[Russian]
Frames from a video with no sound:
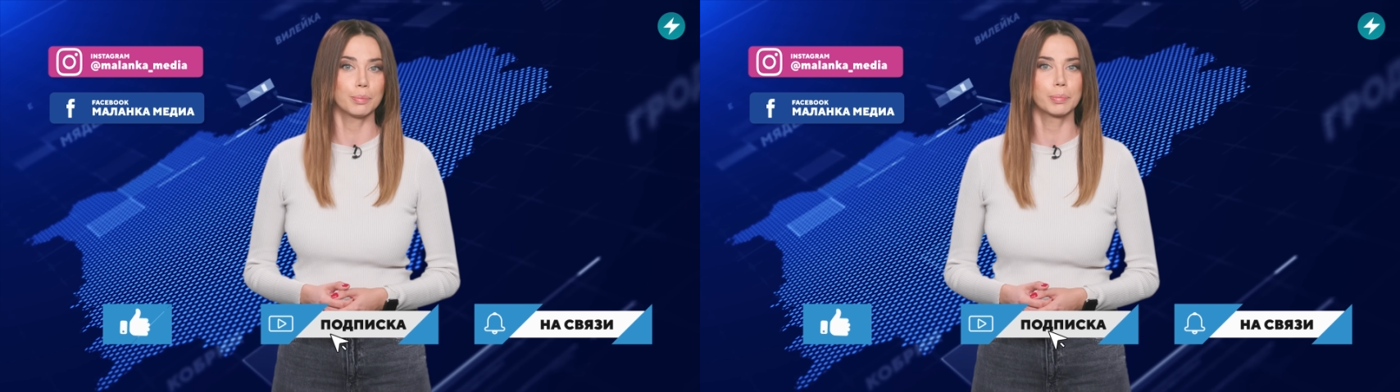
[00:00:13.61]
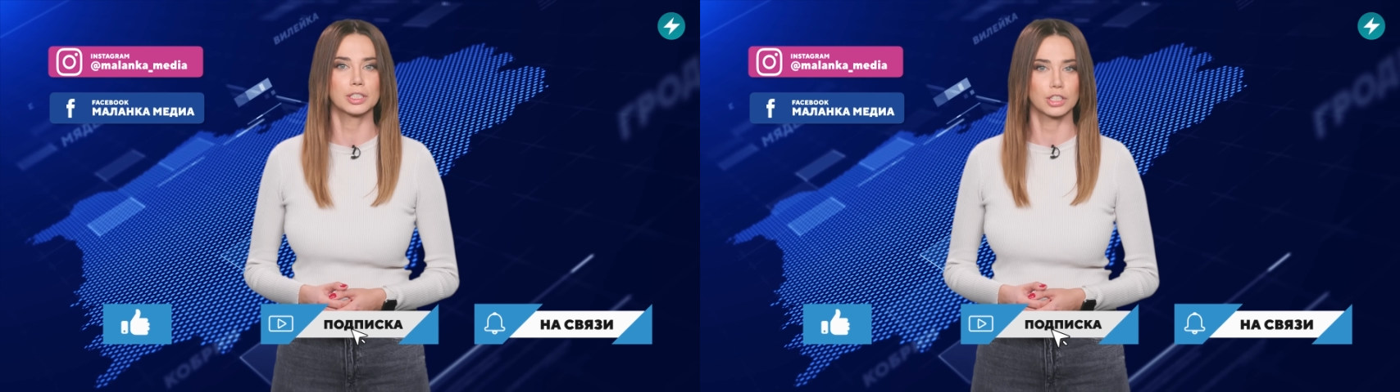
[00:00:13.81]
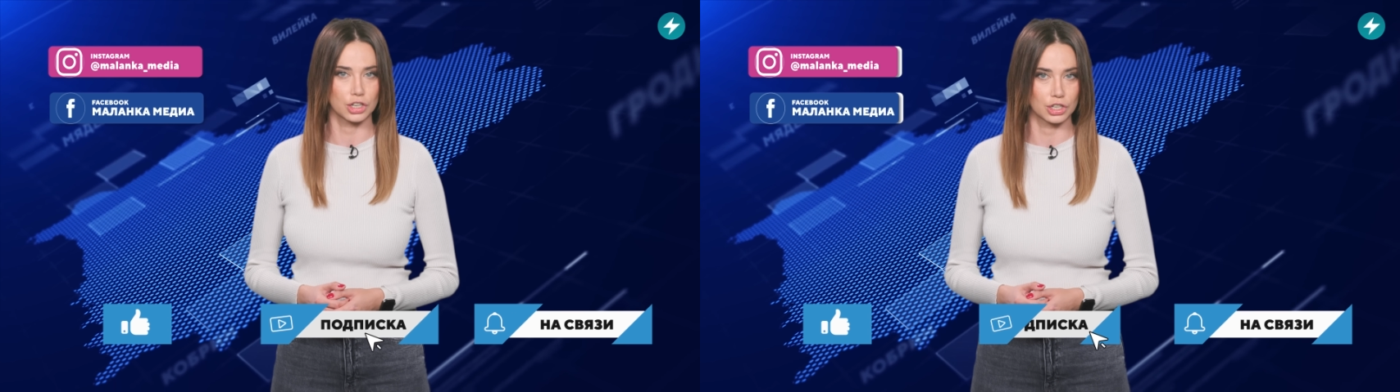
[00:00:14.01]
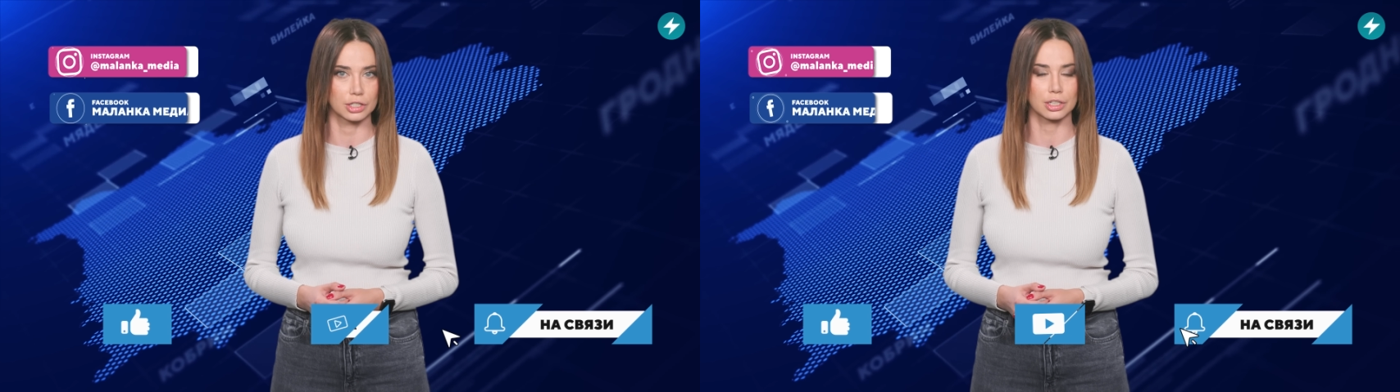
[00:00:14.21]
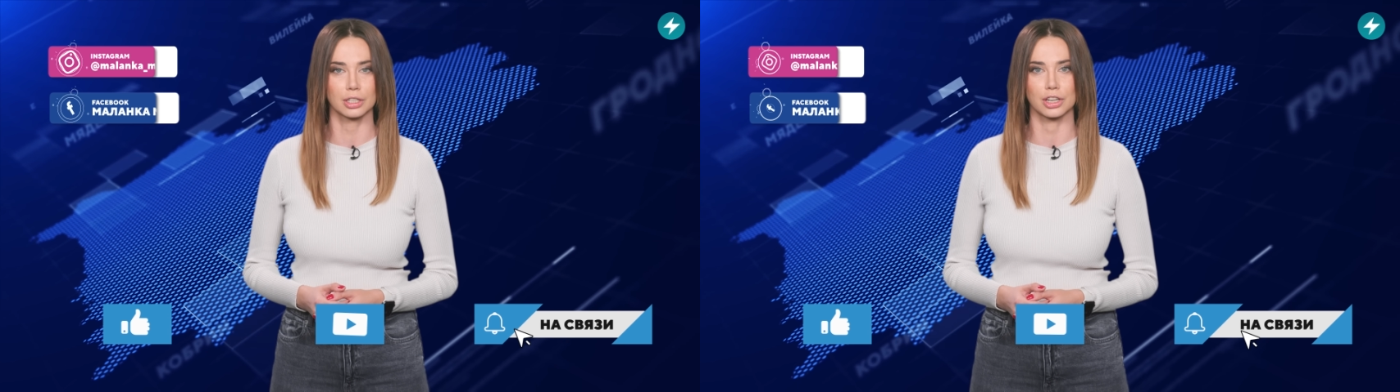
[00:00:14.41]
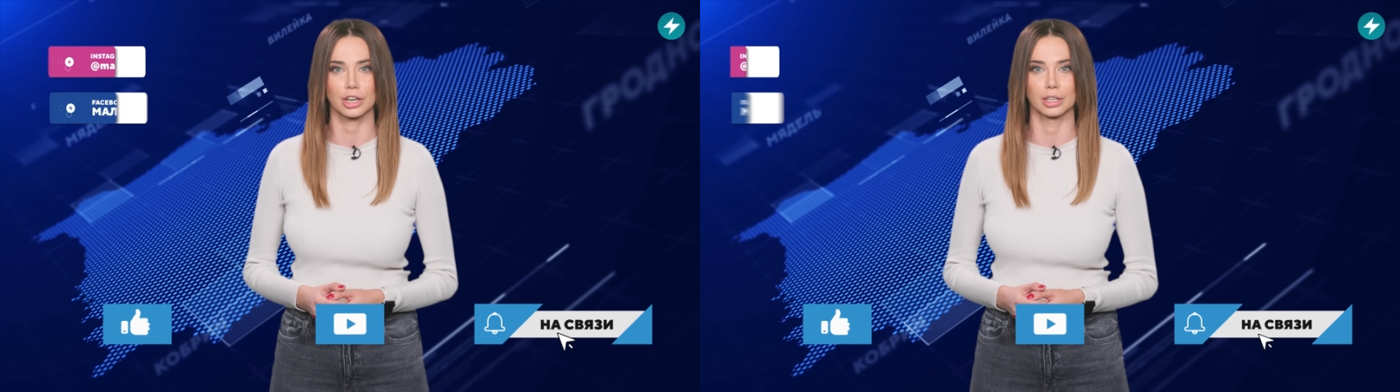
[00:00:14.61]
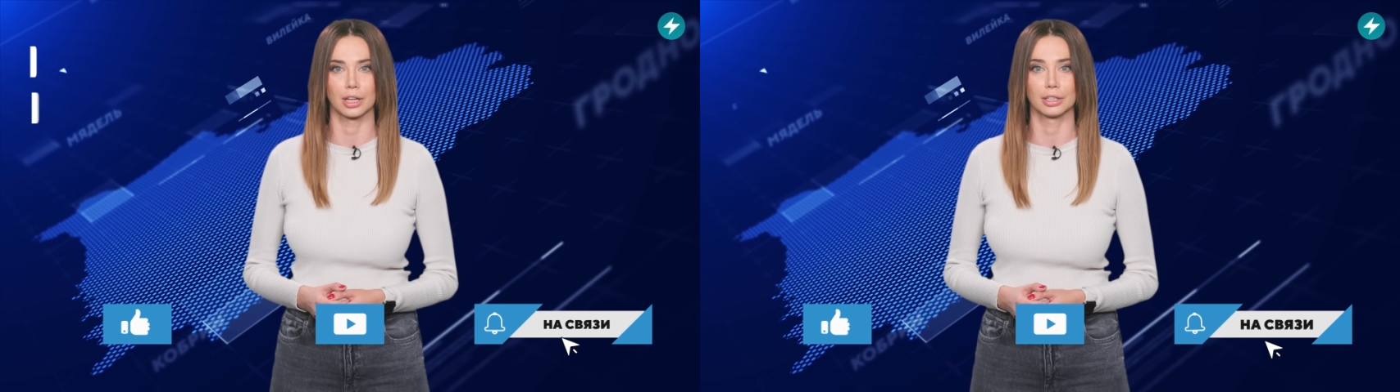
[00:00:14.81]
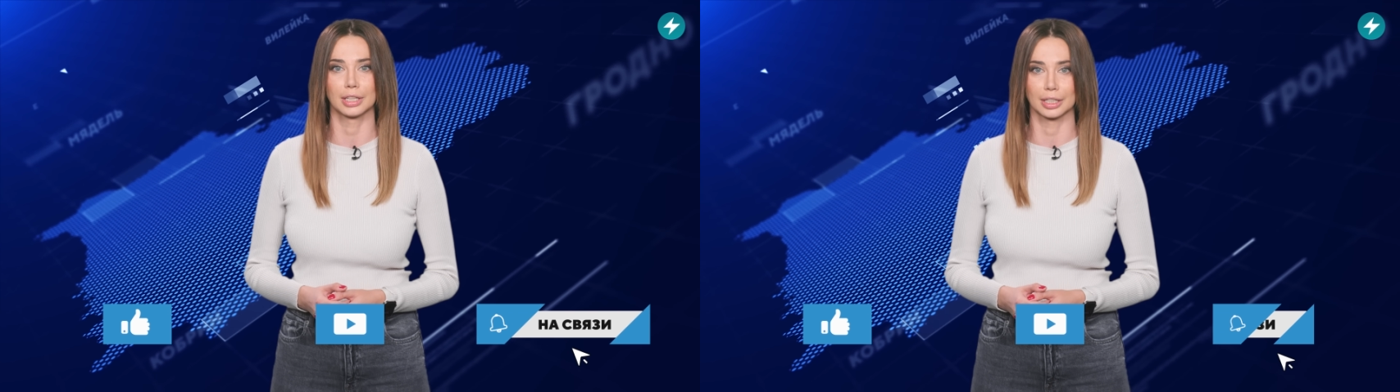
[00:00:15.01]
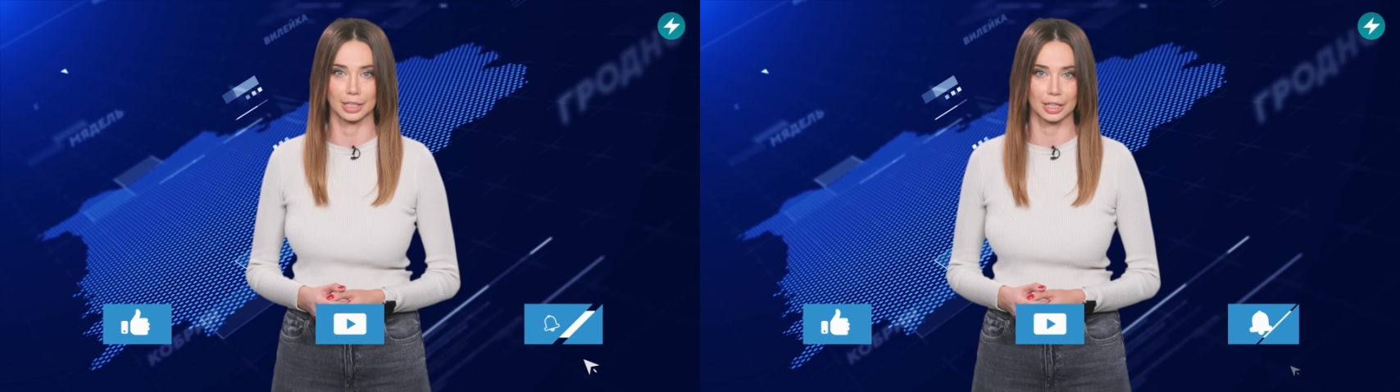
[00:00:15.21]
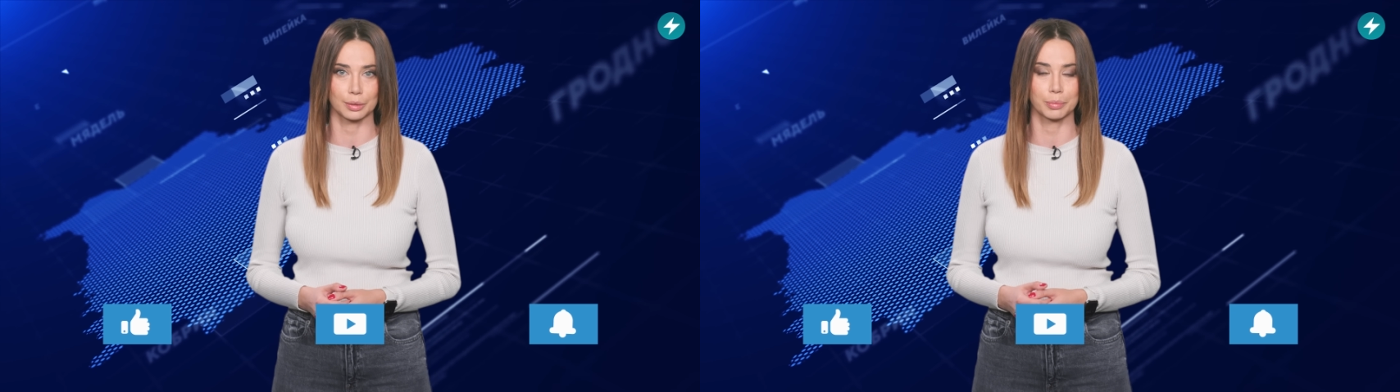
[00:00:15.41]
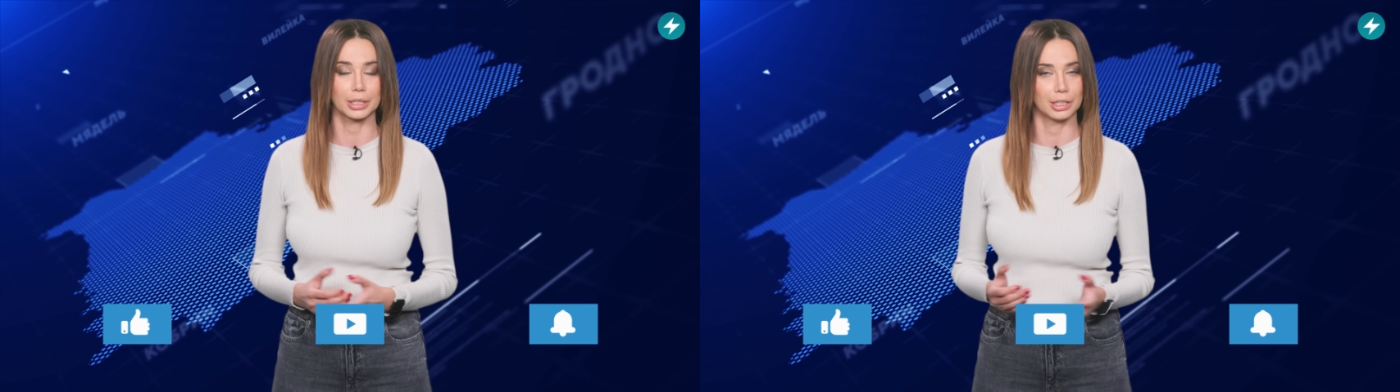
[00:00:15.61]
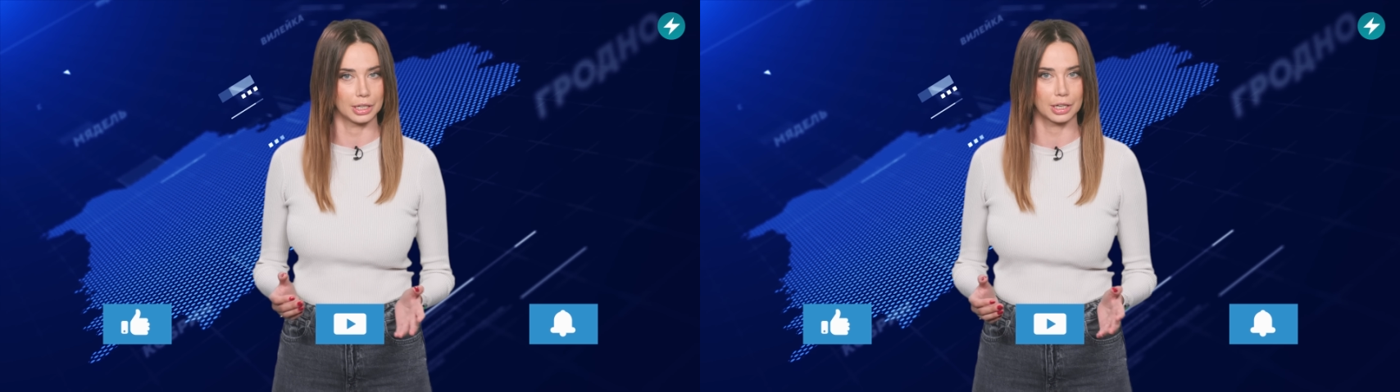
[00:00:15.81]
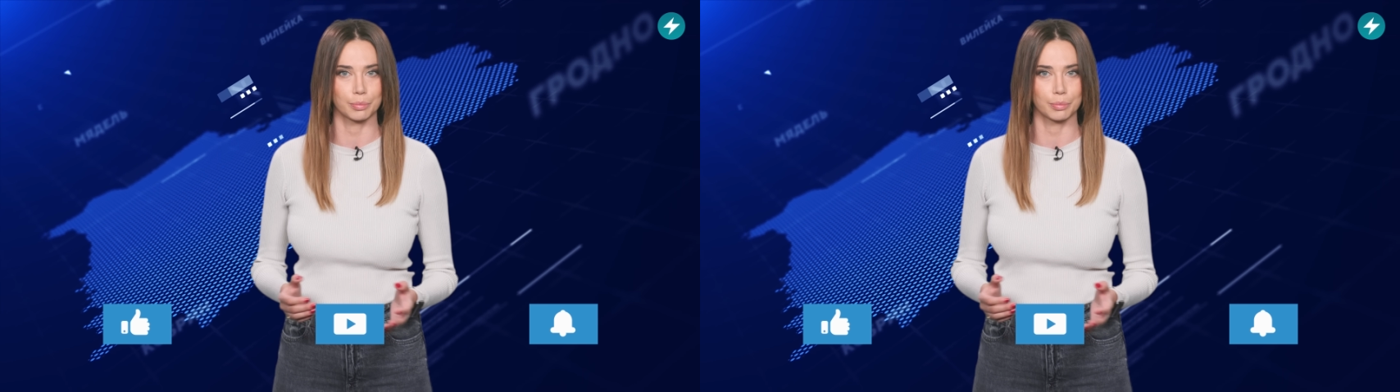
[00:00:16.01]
поддержите наш канал донатом или